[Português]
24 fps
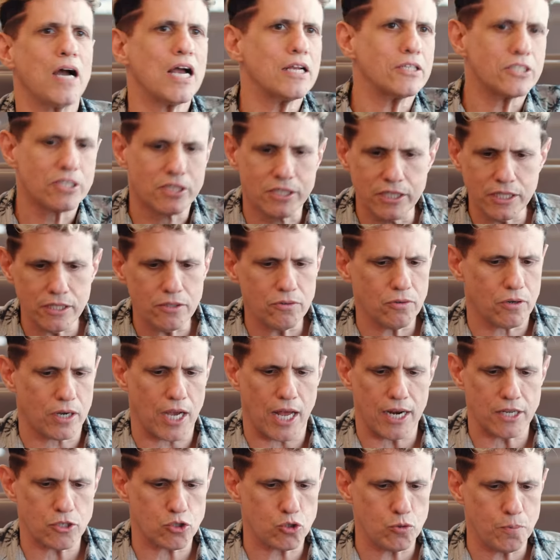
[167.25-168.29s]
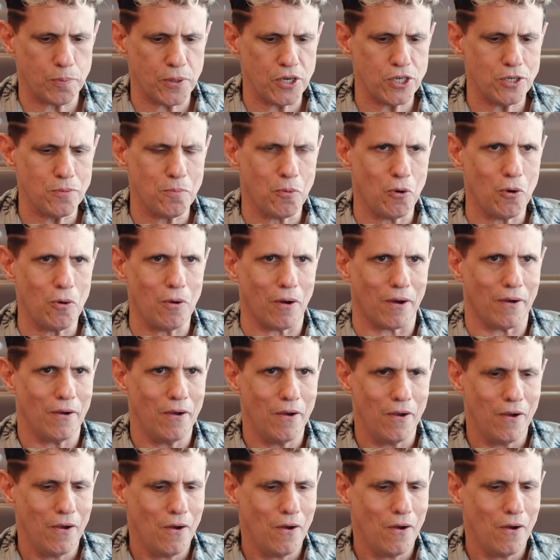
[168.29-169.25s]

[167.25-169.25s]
Imagina, o cara é super de boa.